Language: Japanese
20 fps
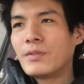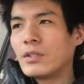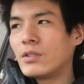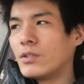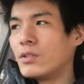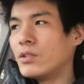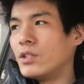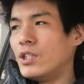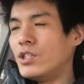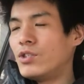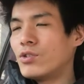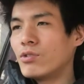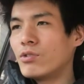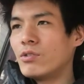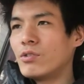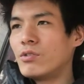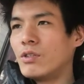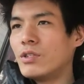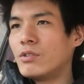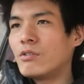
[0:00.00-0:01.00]
うん、1食
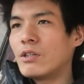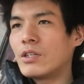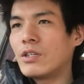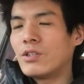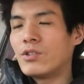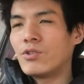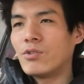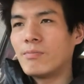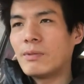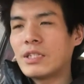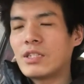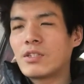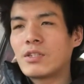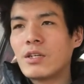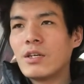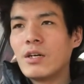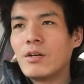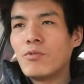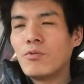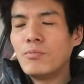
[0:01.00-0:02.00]
食えるわけですよ、ま
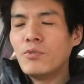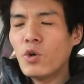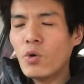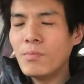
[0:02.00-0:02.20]
あ、